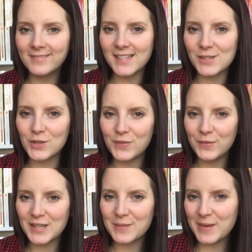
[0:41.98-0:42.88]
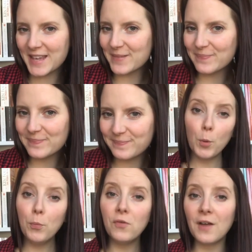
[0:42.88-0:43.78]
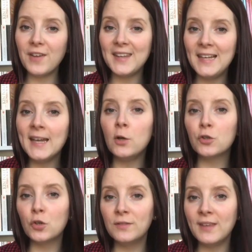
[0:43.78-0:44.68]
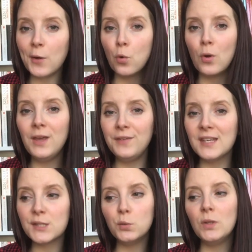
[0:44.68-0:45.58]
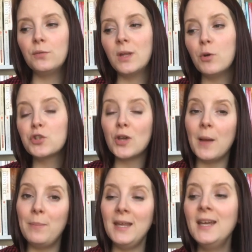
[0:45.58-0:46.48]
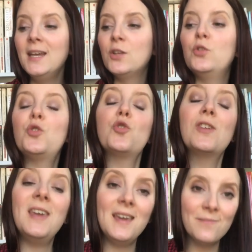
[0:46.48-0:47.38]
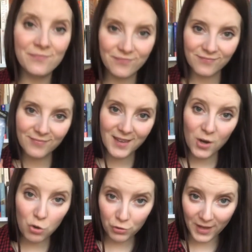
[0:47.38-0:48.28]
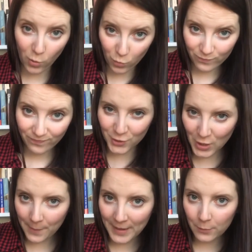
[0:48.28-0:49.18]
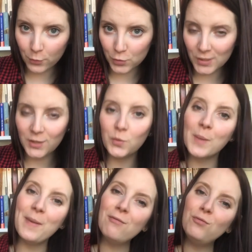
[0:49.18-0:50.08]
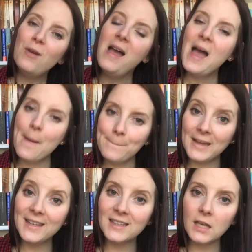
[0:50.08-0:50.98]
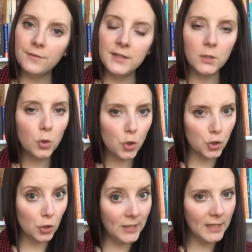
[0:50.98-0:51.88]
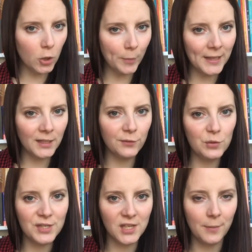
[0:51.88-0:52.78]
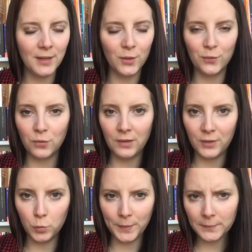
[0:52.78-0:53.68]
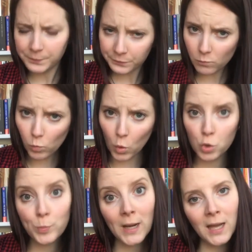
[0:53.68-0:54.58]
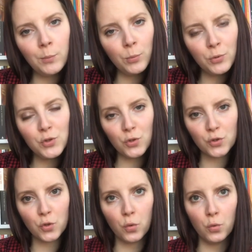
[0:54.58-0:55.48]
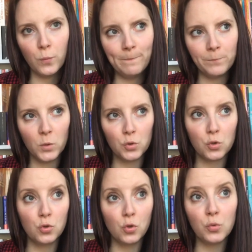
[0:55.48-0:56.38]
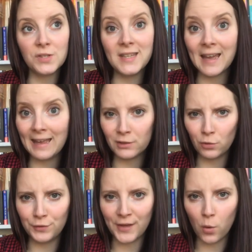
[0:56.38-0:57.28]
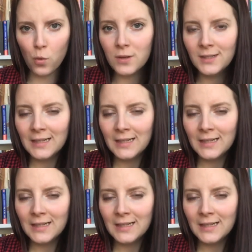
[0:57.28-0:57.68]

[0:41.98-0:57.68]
C'est ce que je vais vous expliquer. Pour pouvoir faire des liens entre tarot et fiction, il faut d'abord se rappeler de ce qu'est le tarot. Je rappelle pour ceux qui n'auraient pas vu ma dernière vidéo que je link en barre d'infos si jamais euh, vous l'avez loupé où je parle un peu plus de ce que, de ce que je considère être le tarot.